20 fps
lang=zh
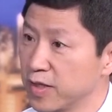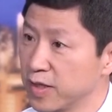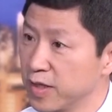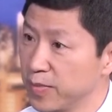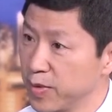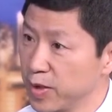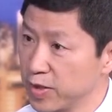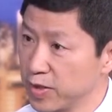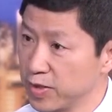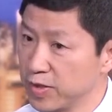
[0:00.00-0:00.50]
特
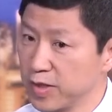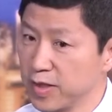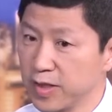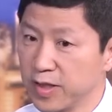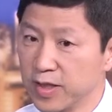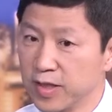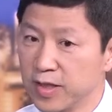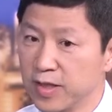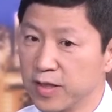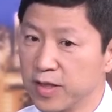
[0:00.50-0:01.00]
别是这
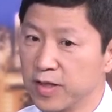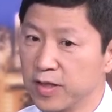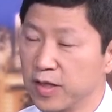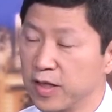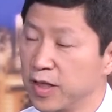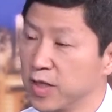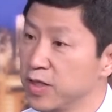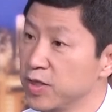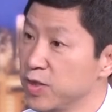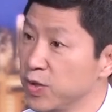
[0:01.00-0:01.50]
个
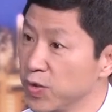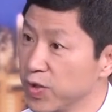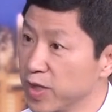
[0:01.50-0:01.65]
零售